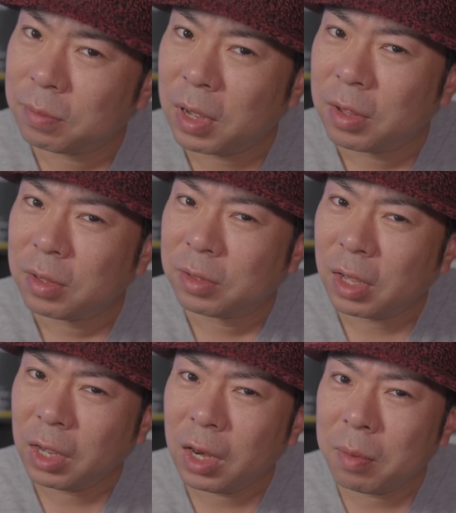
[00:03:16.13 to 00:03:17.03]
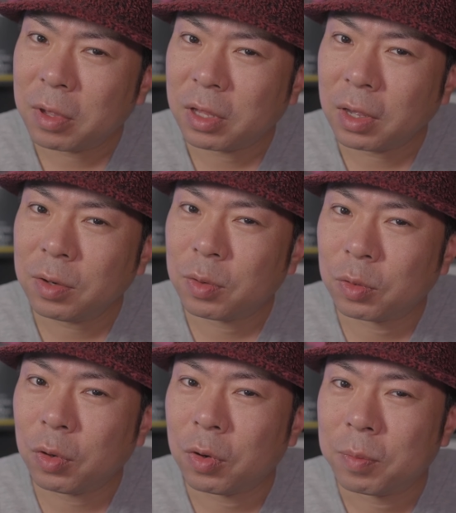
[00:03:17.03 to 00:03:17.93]
まあ下げれば下げる
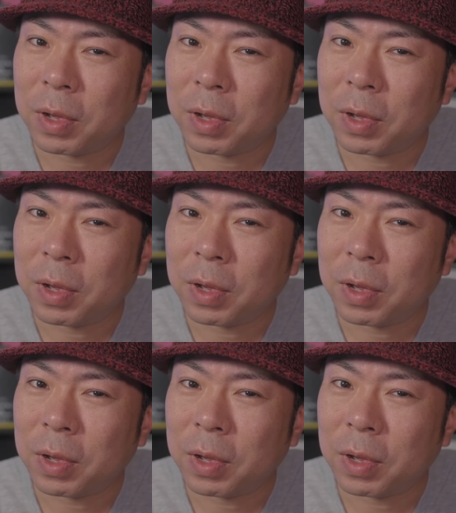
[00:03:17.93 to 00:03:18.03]
ほど、